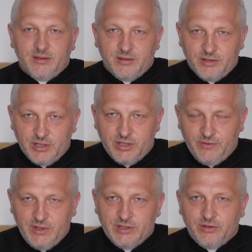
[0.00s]
e,
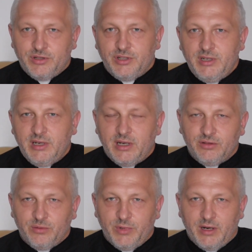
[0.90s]
rzeczywistość czynienia
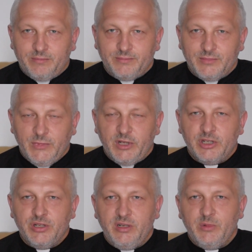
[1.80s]
dobra. Kiedy
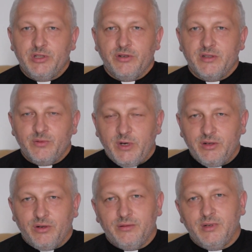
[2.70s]
czynimy coś
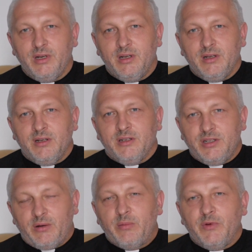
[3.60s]
złego,
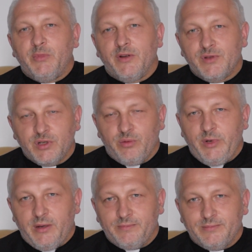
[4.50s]
działamy wbrew
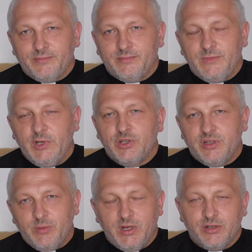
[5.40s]
sobie,
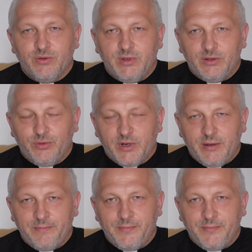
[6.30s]
niszczymy naszą naturę.